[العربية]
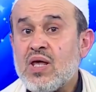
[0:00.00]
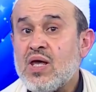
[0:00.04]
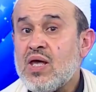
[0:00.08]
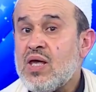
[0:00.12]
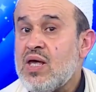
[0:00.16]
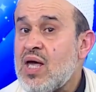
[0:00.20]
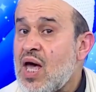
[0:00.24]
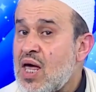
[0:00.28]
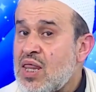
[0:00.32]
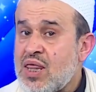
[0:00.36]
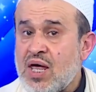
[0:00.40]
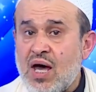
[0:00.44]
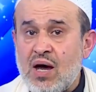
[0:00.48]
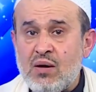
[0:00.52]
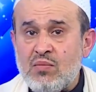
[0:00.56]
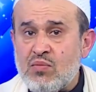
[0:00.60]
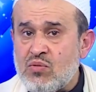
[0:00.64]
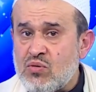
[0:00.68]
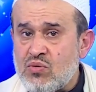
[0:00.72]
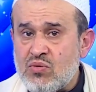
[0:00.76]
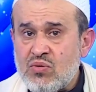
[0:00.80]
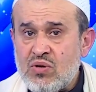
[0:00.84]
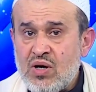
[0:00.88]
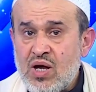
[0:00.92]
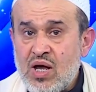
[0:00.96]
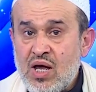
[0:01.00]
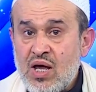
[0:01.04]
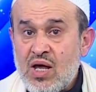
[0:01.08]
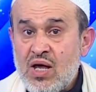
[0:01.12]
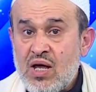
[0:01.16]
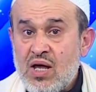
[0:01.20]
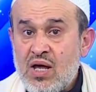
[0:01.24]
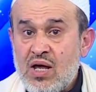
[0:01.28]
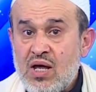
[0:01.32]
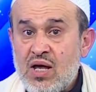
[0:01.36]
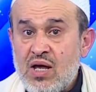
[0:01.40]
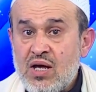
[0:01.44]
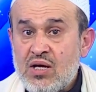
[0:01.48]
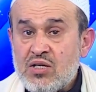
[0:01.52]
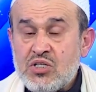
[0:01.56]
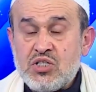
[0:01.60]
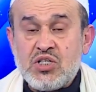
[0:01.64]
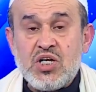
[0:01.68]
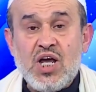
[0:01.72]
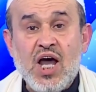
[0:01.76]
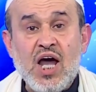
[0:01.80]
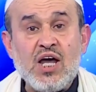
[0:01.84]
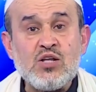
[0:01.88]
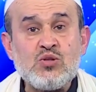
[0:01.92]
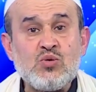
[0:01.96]
يذهب
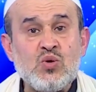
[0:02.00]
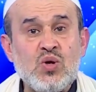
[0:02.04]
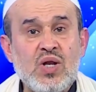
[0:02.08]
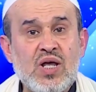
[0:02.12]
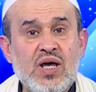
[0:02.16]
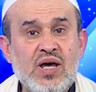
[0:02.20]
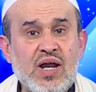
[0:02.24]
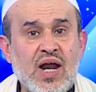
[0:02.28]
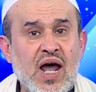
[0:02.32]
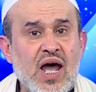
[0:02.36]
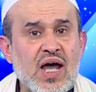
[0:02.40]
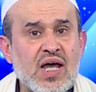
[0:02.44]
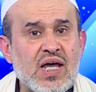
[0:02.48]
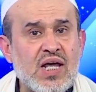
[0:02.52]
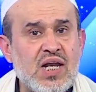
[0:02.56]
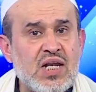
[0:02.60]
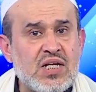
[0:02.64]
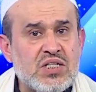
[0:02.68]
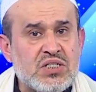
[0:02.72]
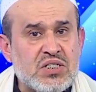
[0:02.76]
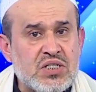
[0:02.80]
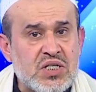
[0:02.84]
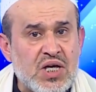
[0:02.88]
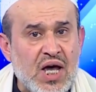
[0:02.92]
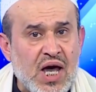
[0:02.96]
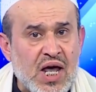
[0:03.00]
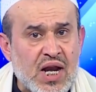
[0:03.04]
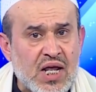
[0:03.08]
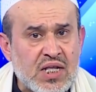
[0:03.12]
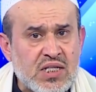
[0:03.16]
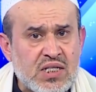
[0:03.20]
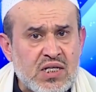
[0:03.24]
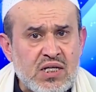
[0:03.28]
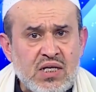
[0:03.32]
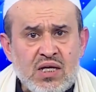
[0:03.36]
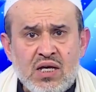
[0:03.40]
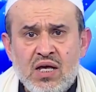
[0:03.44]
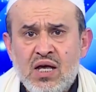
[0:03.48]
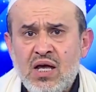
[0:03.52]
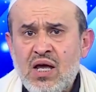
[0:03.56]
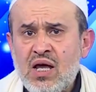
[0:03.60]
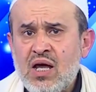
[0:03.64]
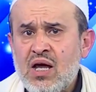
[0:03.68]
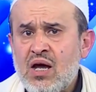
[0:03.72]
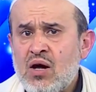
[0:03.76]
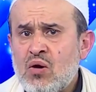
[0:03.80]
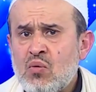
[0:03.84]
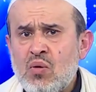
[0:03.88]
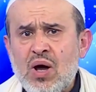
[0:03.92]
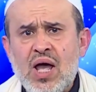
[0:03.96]
شيعة العراق للزيارة
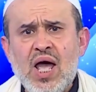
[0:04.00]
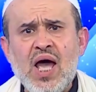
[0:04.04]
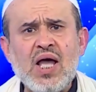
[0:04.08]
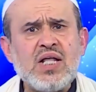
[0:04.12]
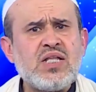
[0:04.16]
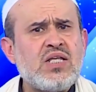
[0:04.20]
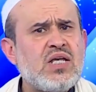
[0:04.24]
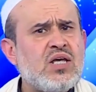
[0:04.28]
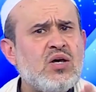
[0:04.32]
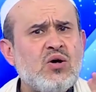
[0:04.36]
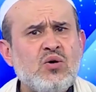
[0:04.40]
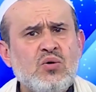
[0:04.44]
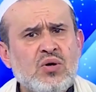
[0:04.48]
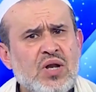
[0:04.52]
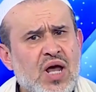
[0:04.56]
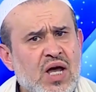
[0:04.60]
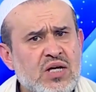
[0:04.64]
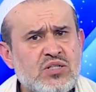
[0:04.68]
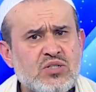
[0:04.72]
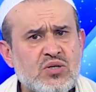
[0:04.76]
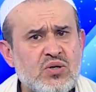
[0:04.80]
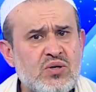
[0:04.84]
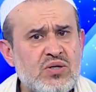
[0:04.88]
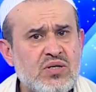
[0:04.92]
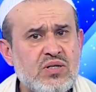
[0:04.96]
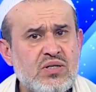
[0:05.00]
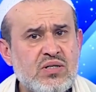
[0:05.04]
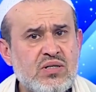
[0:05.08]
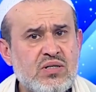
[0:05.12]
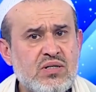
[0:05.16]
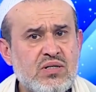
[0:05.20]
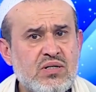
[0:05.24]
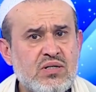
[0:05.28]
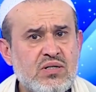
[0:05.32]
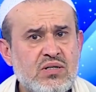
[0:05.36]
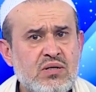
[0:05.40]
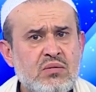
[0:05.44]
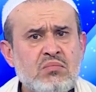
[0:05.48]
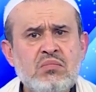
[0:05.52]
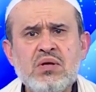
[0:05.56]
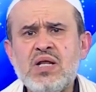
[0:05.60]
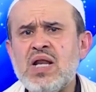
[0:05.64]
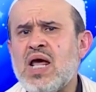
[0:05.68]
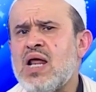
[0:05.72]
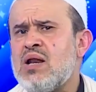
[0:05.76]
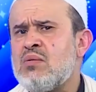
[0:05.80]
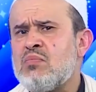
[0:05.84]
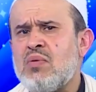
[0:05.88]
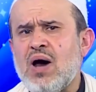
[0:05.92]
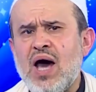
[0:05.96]
ويأتي أناس من
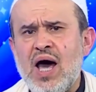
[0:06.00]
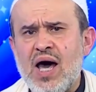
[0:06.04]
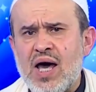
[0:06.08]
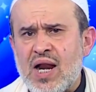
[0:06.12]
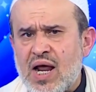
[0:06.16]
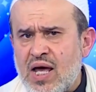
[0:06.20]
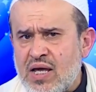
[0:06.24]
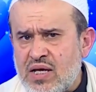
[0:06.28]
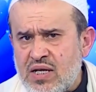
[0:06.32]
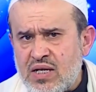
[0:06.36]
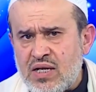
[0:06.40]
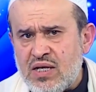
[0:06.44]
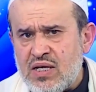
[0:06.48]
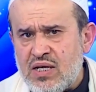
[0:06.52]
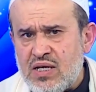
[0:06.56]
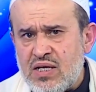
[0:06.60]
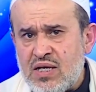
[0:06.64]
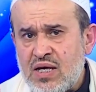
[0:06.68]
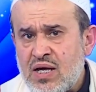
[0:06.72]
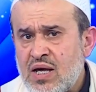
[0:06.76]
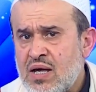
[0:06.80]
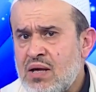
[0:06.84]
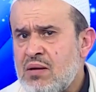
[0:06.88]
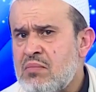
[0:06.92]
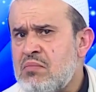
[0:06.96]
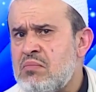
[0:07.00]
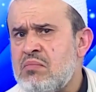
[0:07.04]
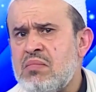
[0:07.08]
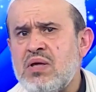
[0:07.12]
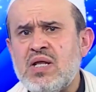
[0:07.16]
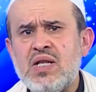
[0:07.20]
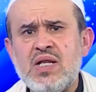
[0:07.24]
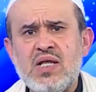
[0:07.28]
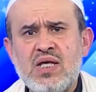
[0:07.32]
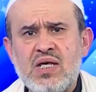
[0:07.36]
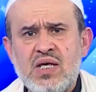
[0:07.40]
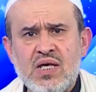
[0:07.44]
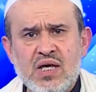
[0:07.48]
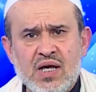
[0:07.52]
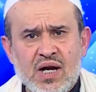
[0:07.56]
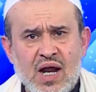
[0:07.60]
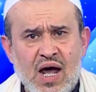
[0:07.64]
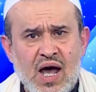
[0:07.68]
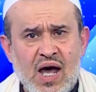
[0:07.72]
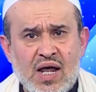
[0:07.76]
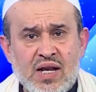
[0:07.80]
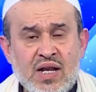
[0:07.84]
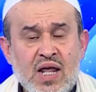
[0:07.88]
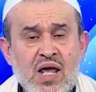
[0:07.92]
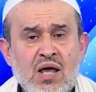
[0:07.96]
البحرين من
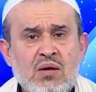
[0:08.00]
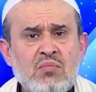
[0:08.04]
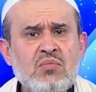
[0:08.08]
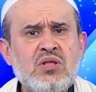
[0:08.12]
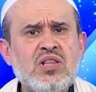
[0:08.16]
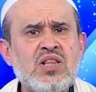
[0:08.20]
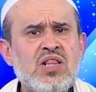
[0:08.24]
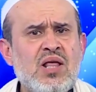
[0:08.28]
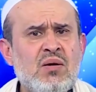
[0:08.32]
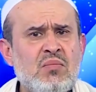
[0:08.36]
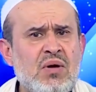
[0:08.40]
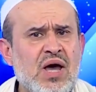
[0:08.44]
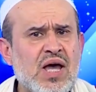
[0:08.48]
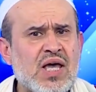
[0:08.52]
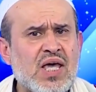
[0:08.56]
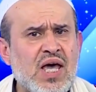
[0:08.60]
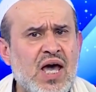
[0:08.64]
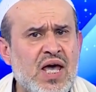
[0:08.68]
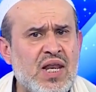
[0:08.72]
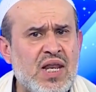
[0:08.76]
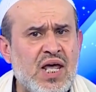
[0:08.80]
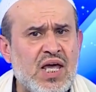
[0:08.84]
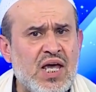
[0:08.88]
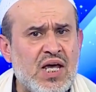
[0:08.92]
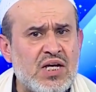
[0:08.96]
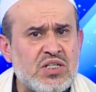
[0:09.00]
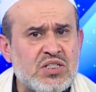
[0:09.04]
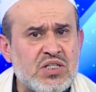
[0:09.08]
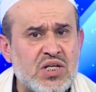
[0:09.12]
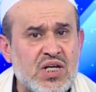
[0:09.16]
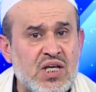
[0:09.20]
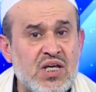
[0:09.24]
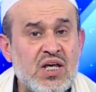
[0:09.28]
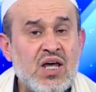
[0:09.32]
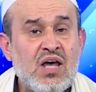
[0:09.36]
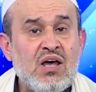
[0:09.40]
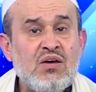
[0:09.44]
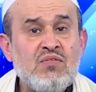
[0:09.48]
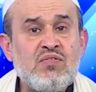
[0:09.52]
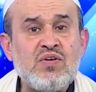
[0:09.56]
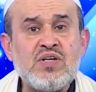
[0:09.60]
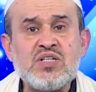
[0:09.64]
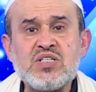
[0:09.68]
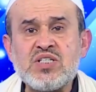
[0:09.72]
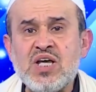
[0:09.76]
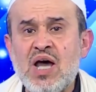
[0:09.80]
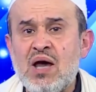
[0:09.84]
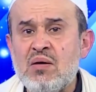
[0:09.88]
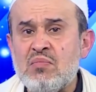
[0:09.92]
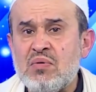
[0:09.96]
إيران مثل ما كان يجري في
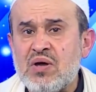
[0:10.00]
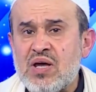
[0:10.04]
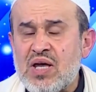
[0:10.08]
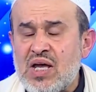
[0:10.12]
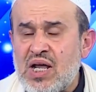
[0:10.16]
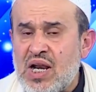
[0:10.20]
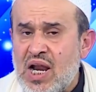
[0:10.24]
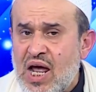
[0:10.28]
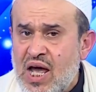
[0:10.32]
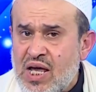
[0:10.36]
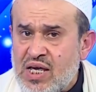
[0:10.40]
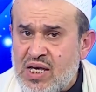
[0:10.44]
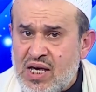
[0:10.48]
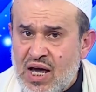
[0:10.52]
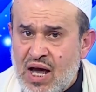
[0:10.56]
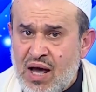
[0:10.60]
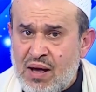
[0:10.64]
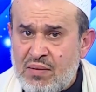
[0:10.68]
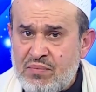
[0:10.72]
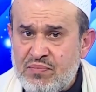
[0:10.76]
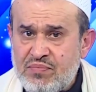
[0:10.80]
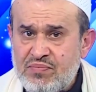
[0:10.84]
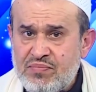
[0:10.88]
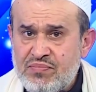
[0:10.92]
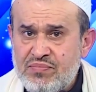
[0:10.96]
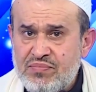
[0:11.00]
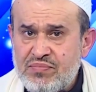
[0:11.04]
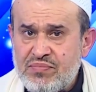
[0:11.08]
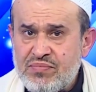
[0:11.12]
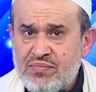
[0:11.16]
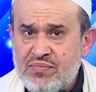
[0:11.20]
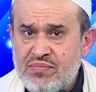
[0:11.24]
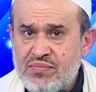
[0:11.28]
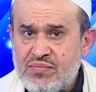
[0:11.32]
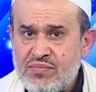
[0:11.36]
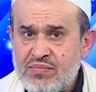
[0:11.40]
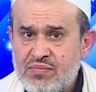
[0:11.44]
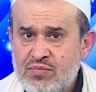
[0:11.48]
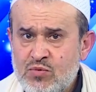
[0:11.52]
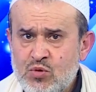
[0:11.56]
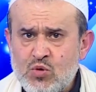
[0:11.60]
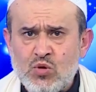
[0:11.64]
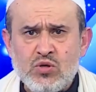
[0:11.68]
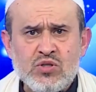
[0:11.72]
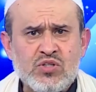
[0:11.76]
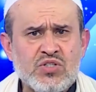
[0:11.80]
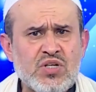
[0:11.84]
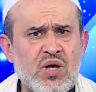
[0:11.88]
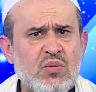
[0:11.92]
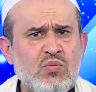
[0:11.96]
سابق الأيام
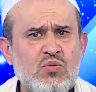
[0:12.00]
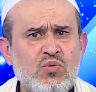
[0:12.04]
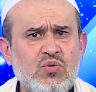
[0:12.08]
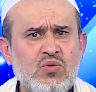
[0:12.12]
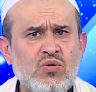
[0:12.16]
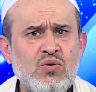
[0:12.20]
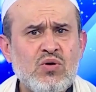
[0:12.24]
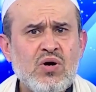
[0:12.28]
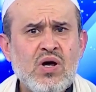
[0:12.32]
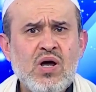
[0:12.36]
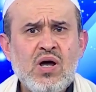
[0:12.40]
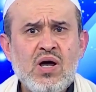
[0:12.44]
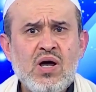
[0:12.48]
تنصب